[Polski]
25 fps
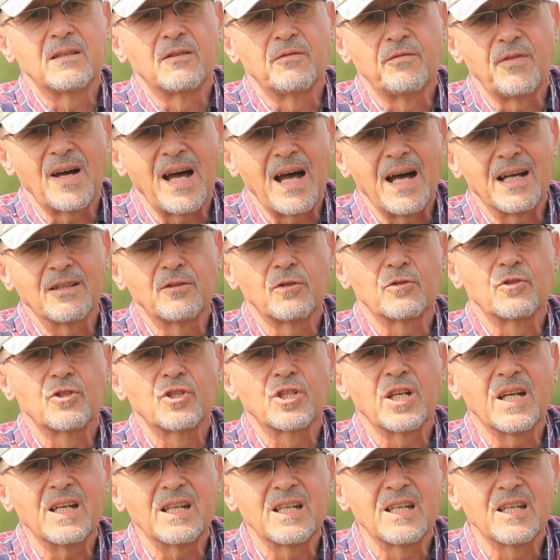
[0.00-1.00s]
2 do
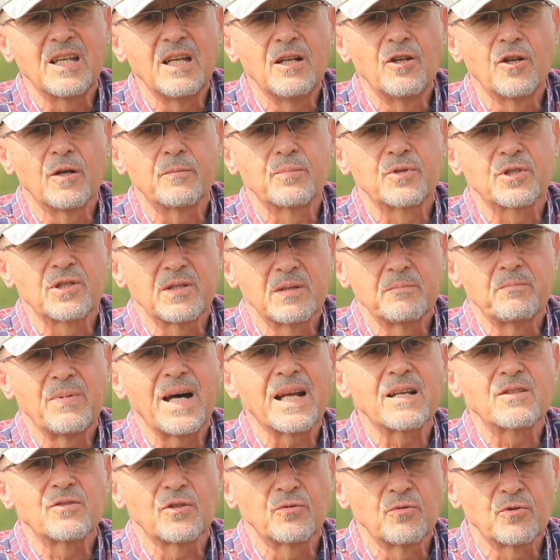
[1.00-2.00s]
3 kg przy
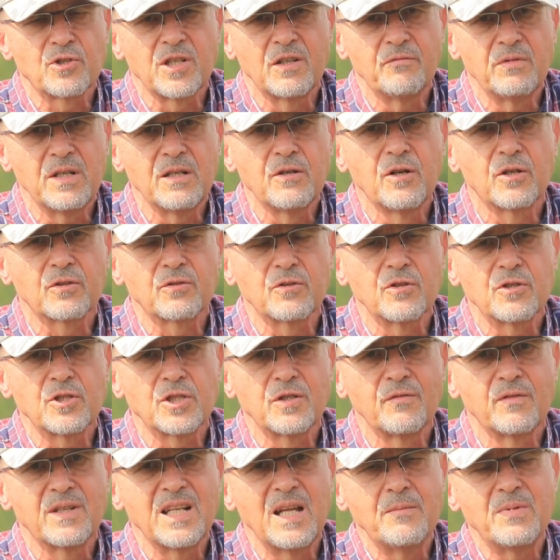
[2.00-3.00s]
bardzo dużej
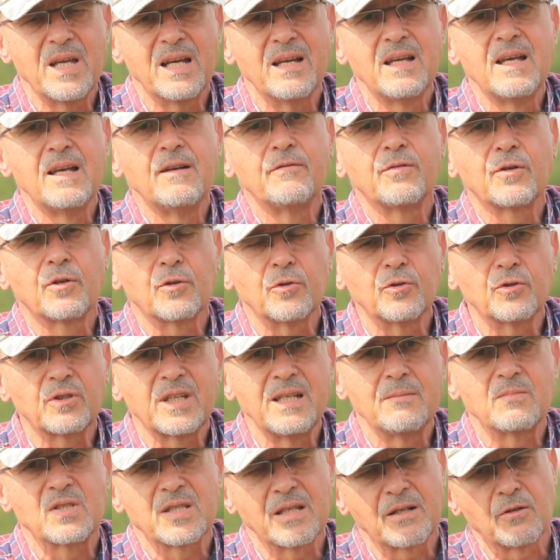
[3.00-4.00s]
wilgotności w glebie w
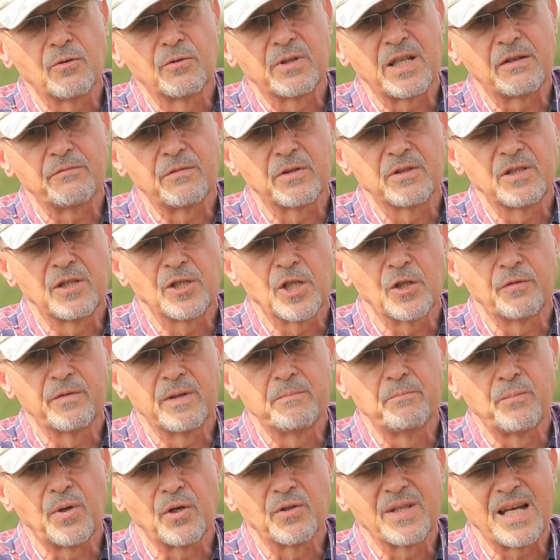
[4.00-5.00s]
krótkim cyklu
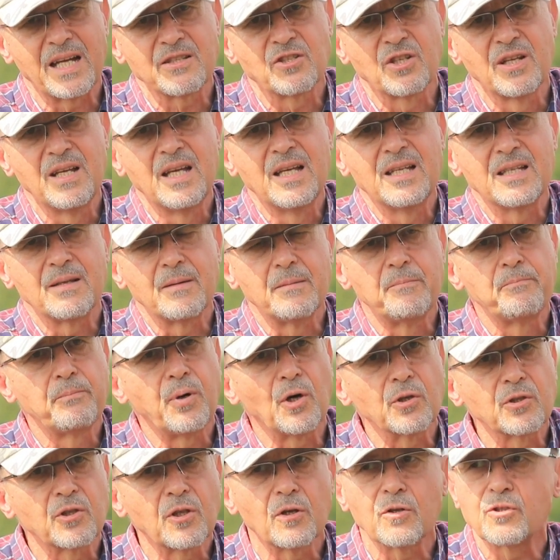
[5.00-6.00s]
nawodnieniowym podać y,
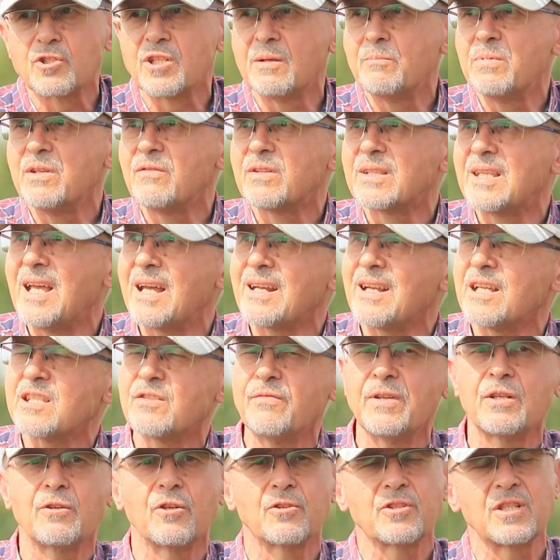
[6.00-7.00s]
po to, żeby
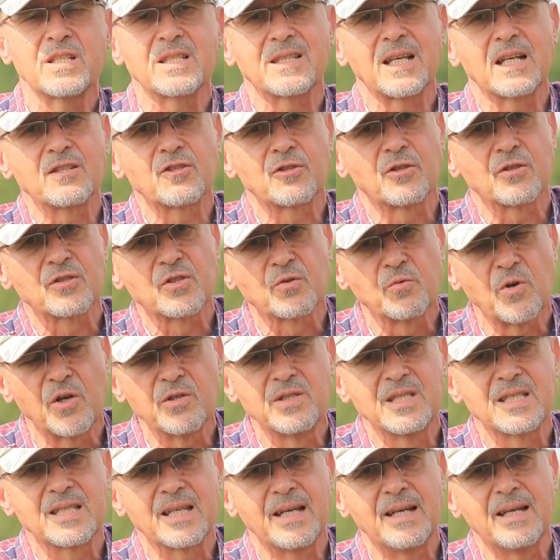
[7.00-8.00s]
teraz wykorzystać to
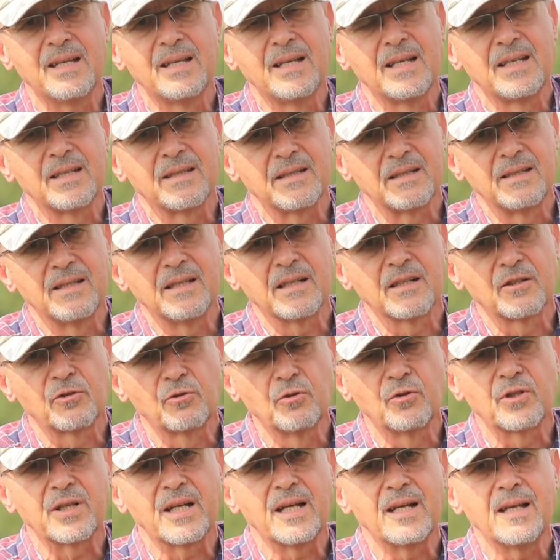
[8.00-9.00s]
słońce, y,
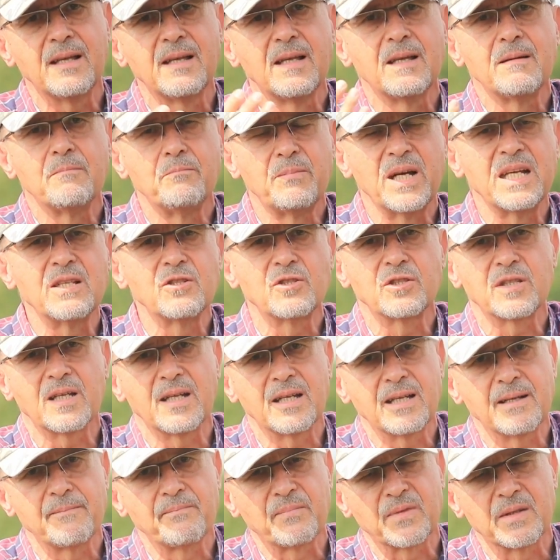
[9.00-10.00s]
które
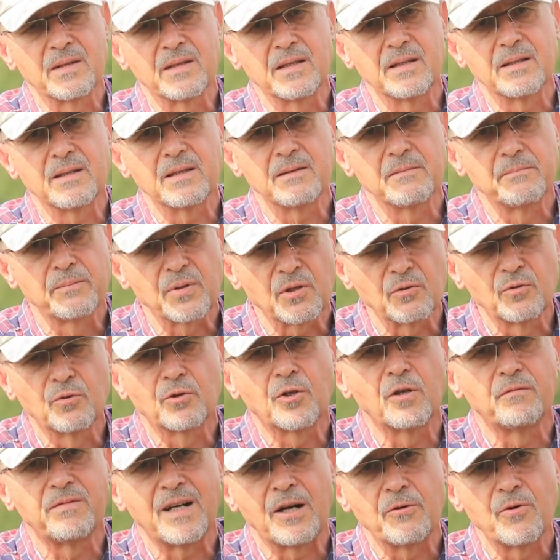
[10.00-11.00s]
będzie
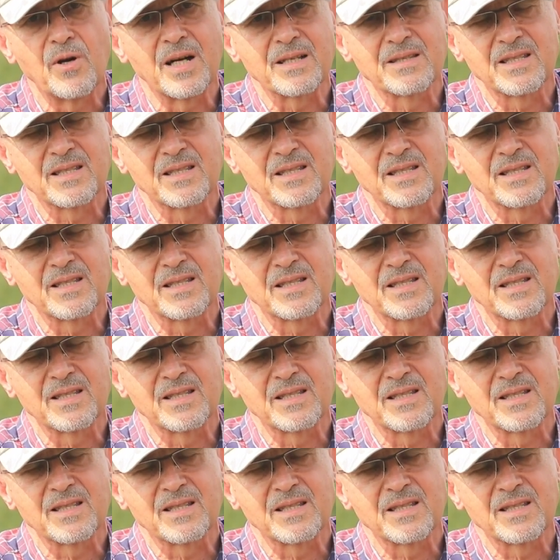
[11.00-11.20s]
produkowało